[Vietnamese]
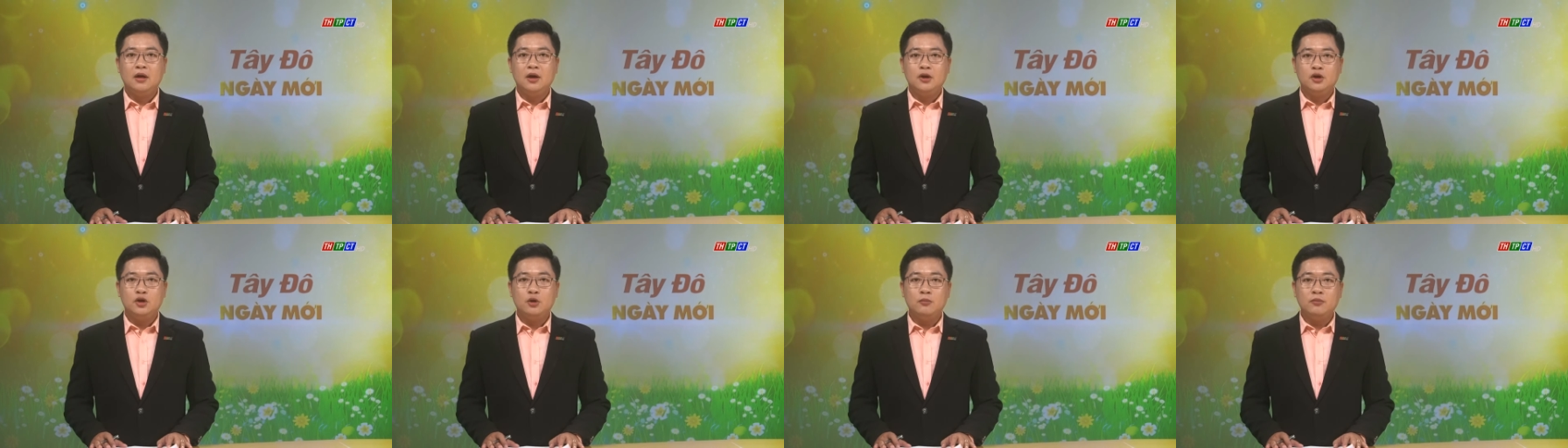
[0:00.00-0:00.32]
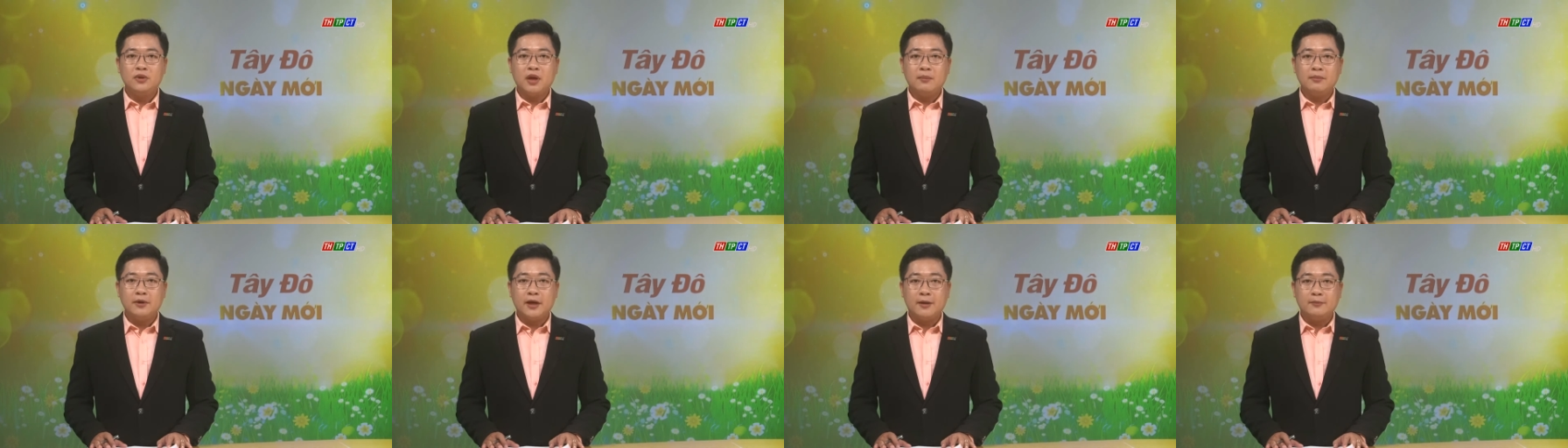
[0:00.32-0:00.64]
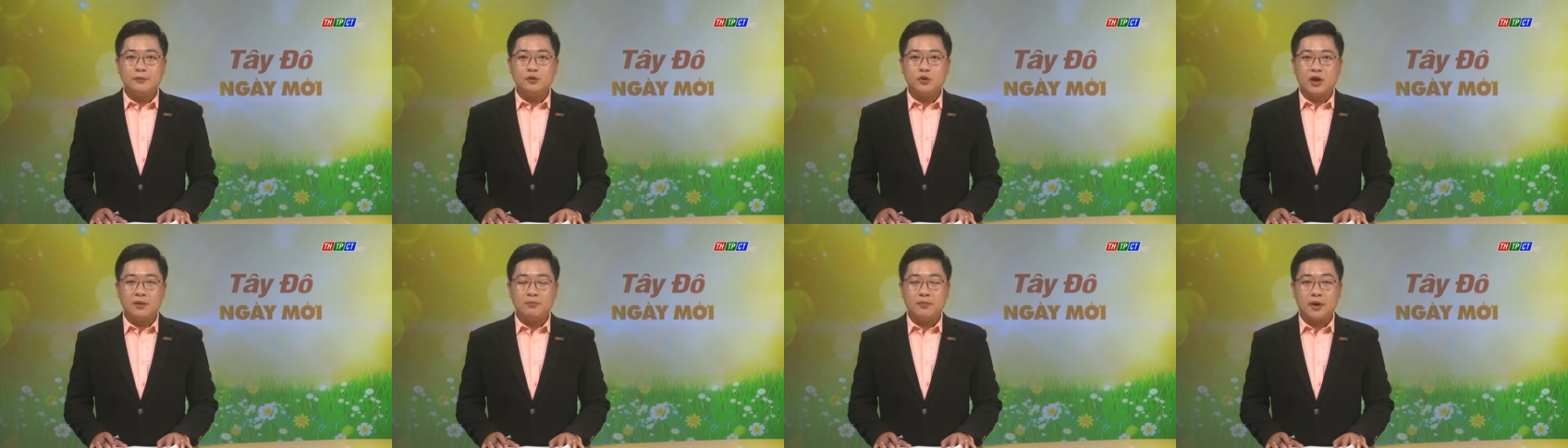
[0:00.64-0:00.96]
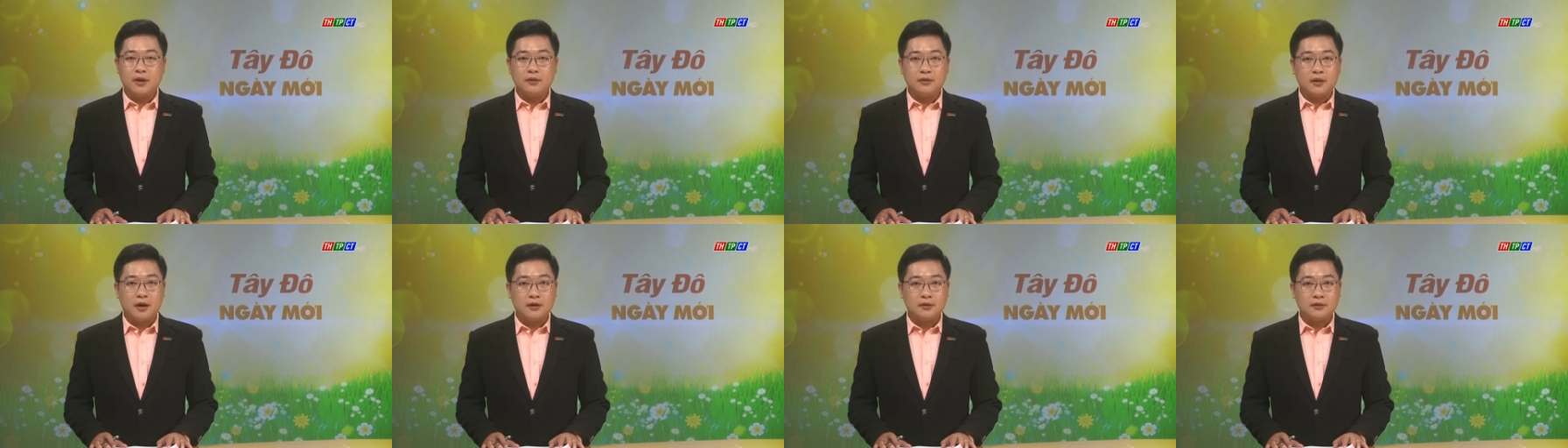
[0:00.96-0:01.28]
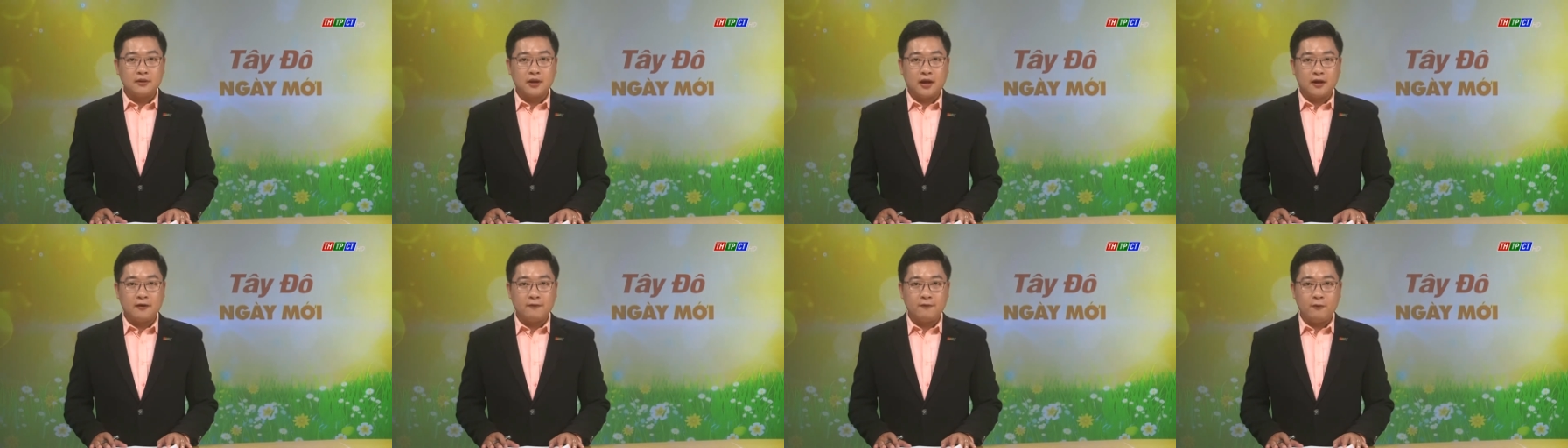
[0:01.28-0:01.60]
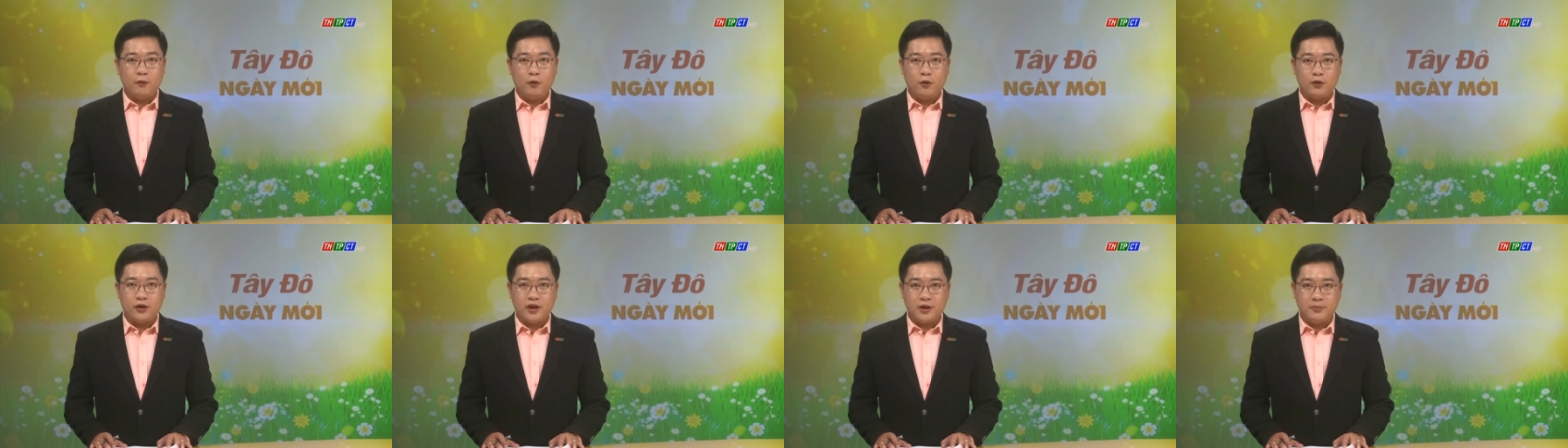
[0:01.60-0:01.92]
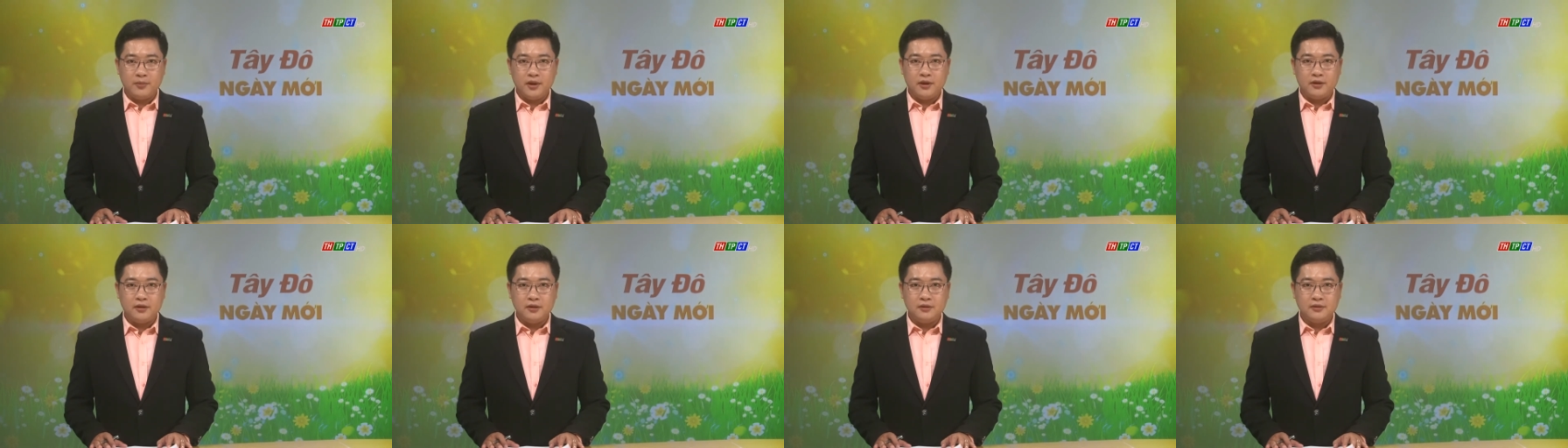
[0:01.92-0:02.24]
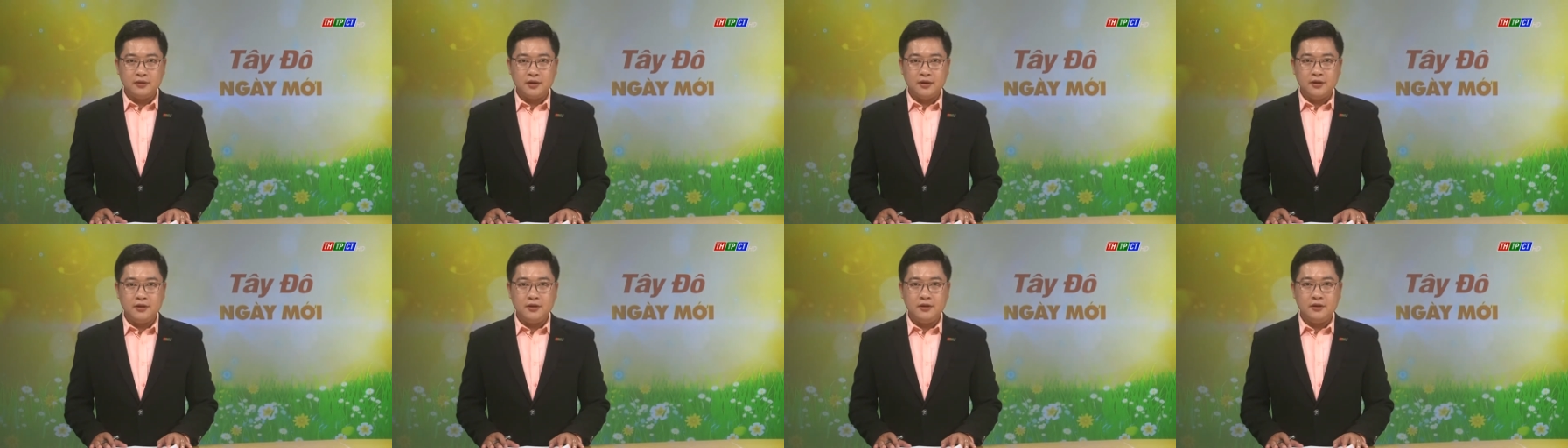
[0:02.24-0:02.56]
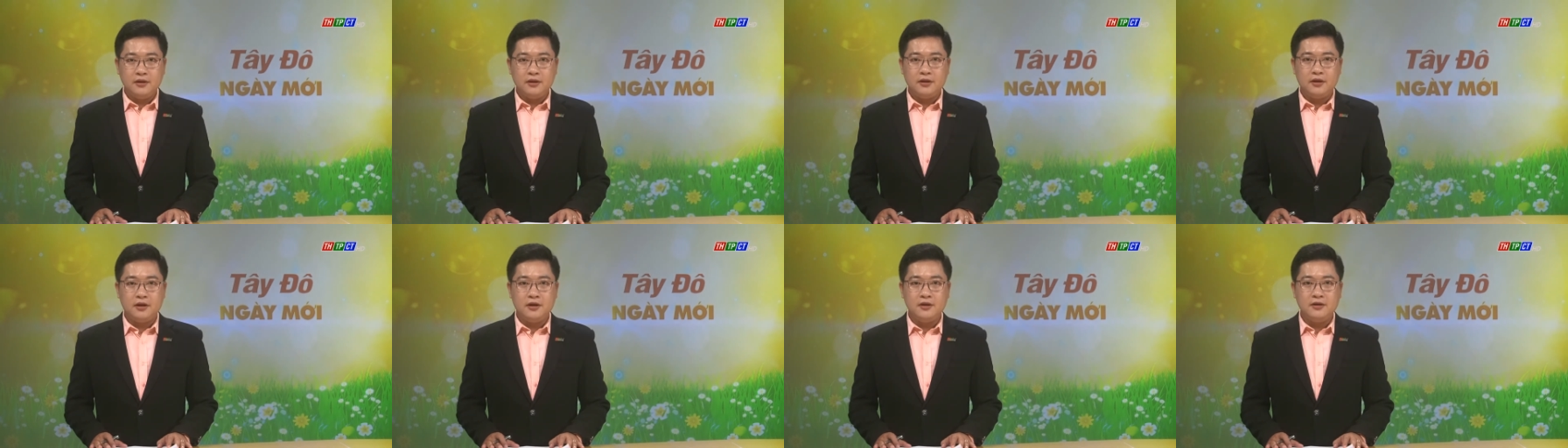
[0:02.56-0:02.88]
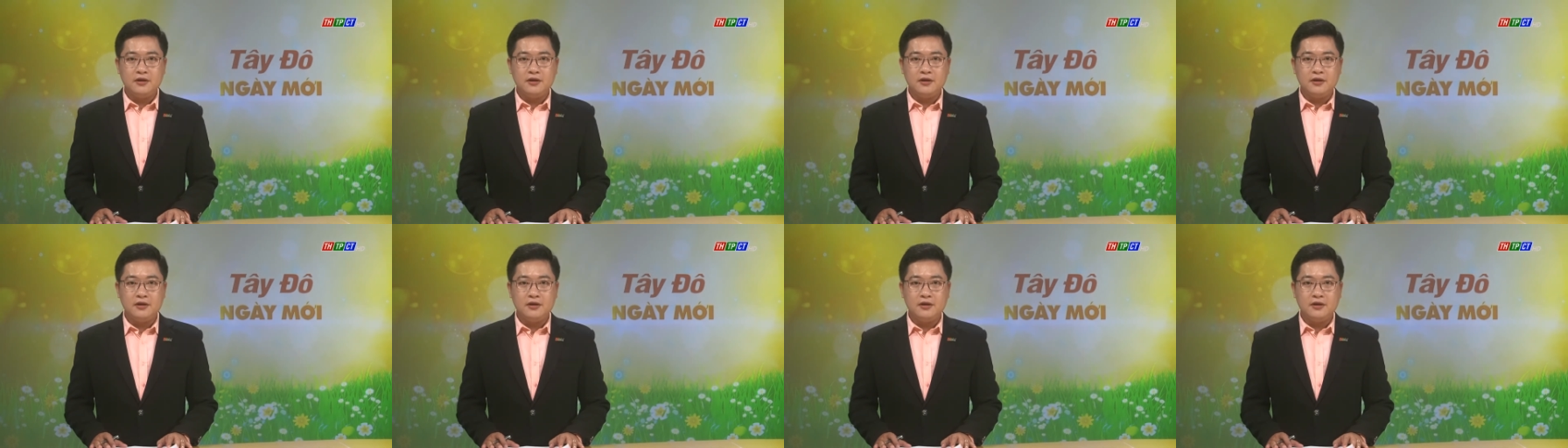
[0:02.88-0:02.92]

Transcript: Trung tâm Kiểm soát Bệnh tật Thành phố Hồ Chí Minh ước tính